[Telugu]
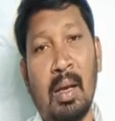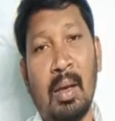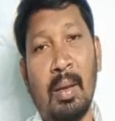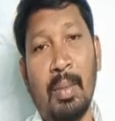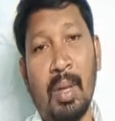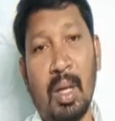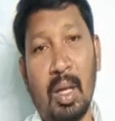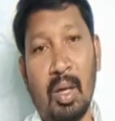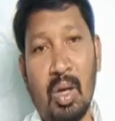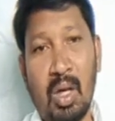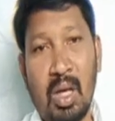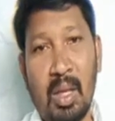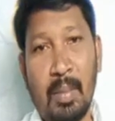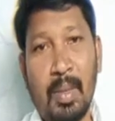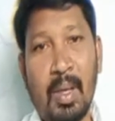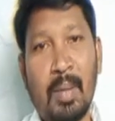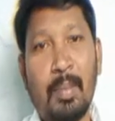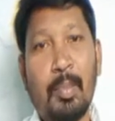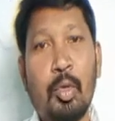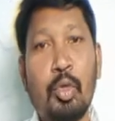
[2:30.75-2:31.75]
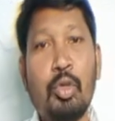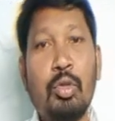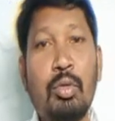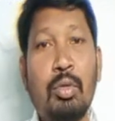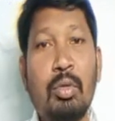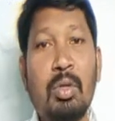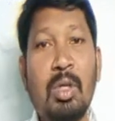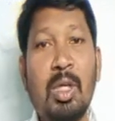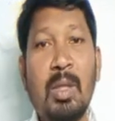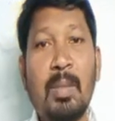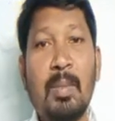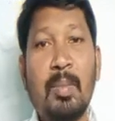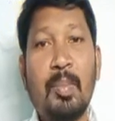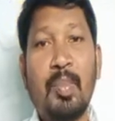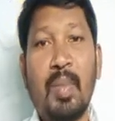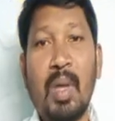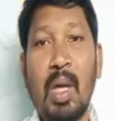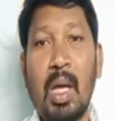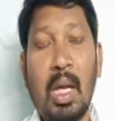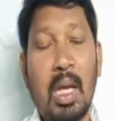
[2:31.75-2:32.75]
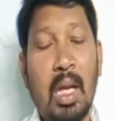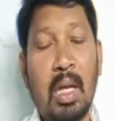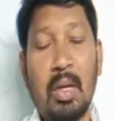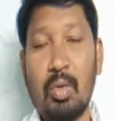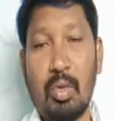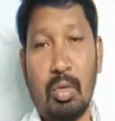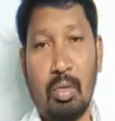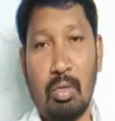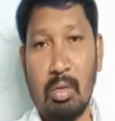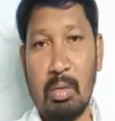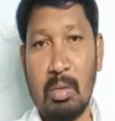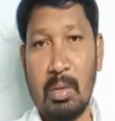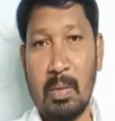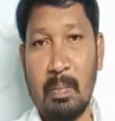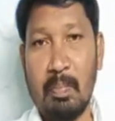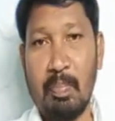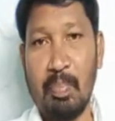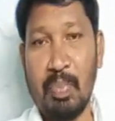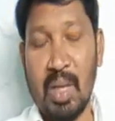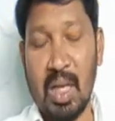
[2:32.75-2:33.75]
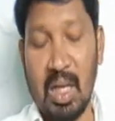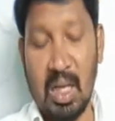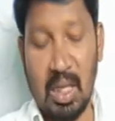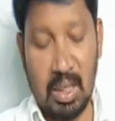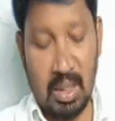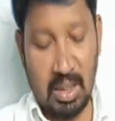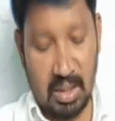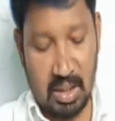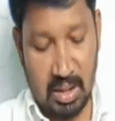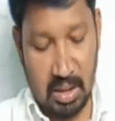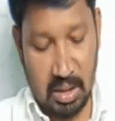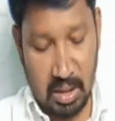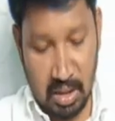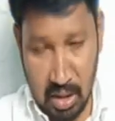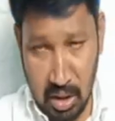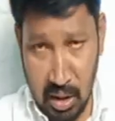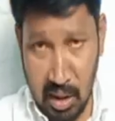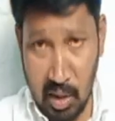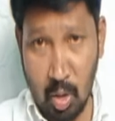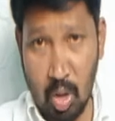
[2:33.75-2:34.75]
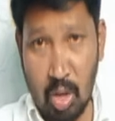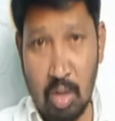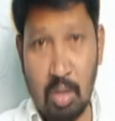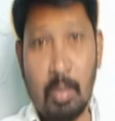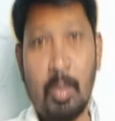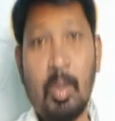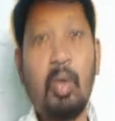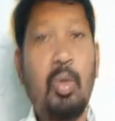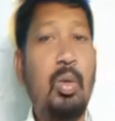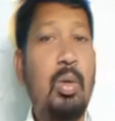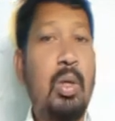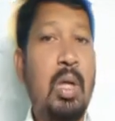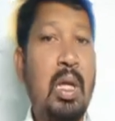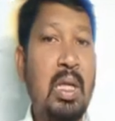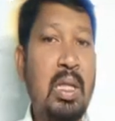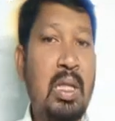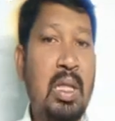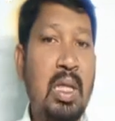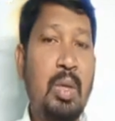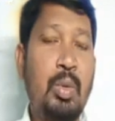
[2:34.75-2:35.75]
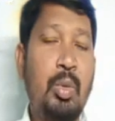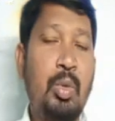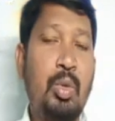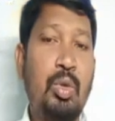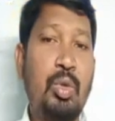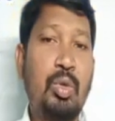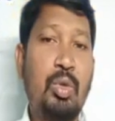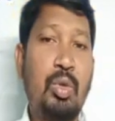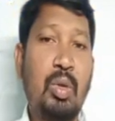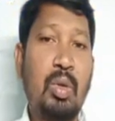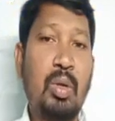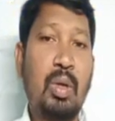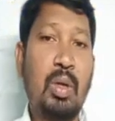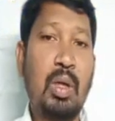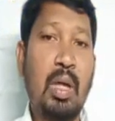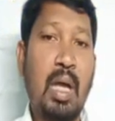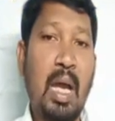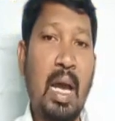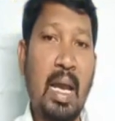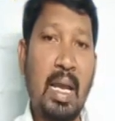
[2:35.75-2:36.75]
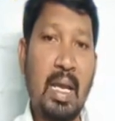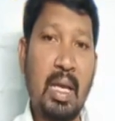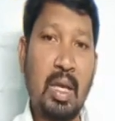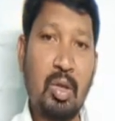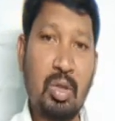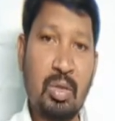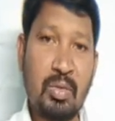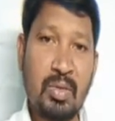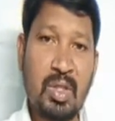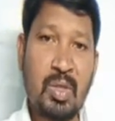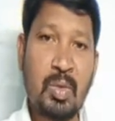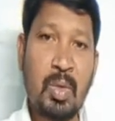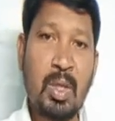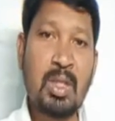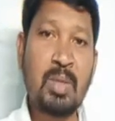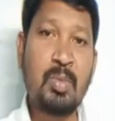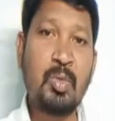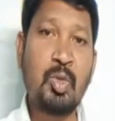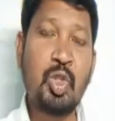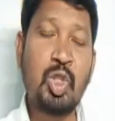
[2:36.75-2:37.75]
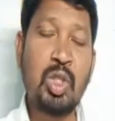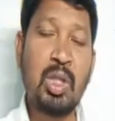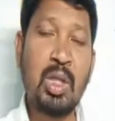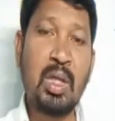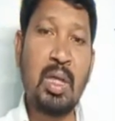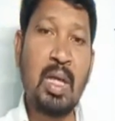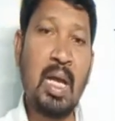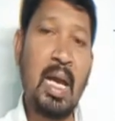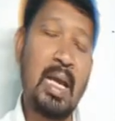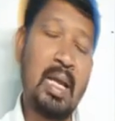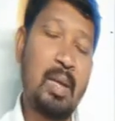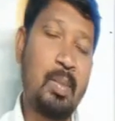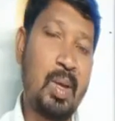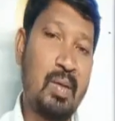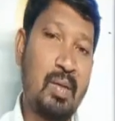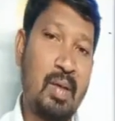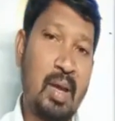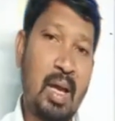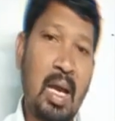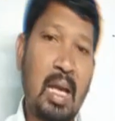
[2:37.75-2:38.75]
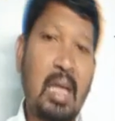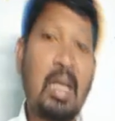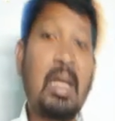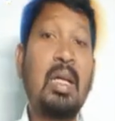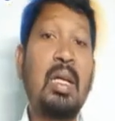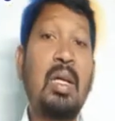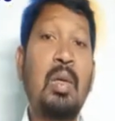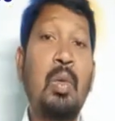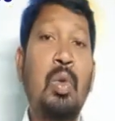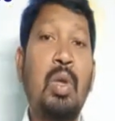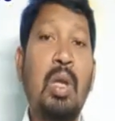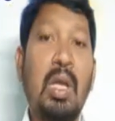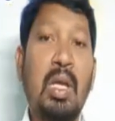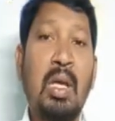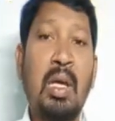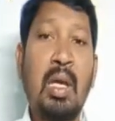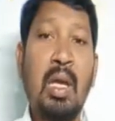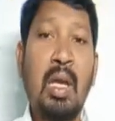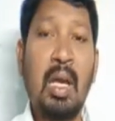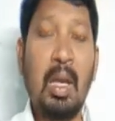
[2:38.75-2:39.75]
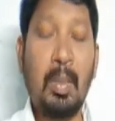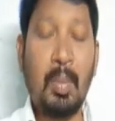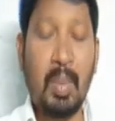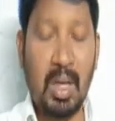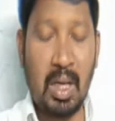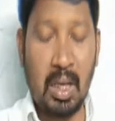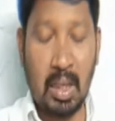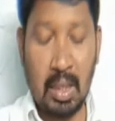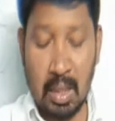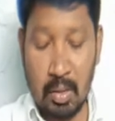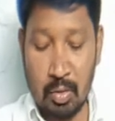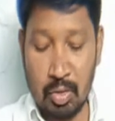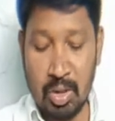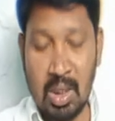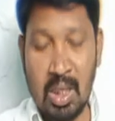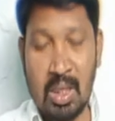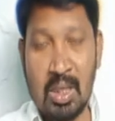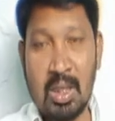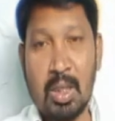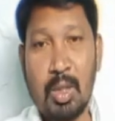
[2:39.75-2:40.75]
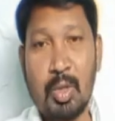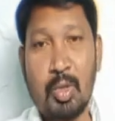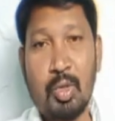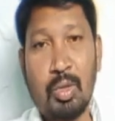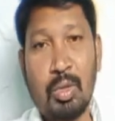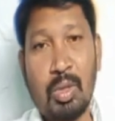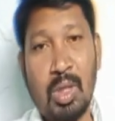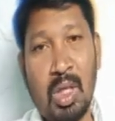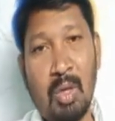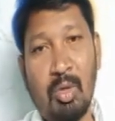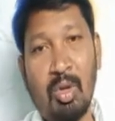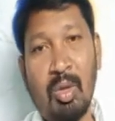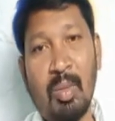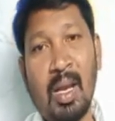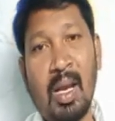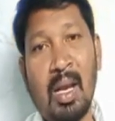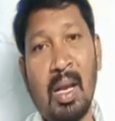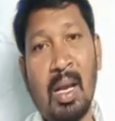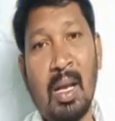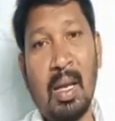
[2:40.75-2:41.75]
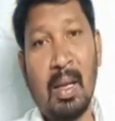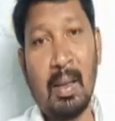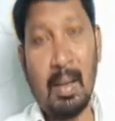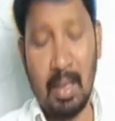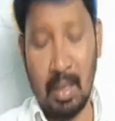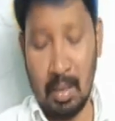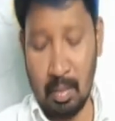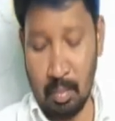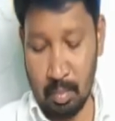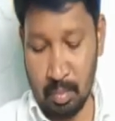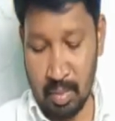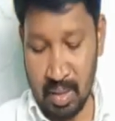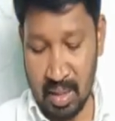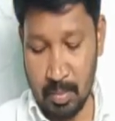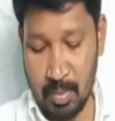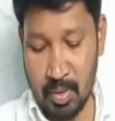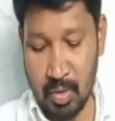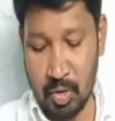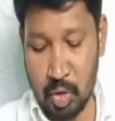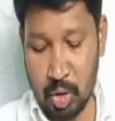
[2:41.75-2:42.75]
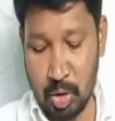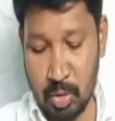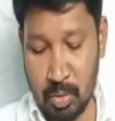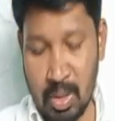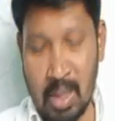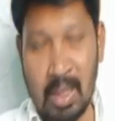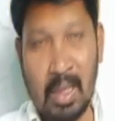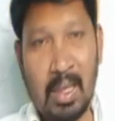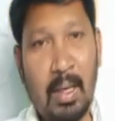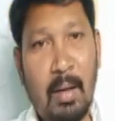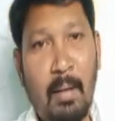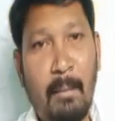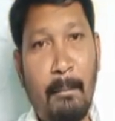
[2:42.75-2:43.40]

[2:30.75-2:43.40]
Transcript: మేలులే మనం పొందుకుంటాం అని అనుకోకూడదు ఈ లోకంలో కూడా దేవుడు ఆయన ఎందు విశ్వాసం ఉంచితే ఆయన మన అండగా ఉండి మన యొక్క అవసరాలు తీరుస్తూ దేవుడు మనల్ని బలపరిచేవాడిగా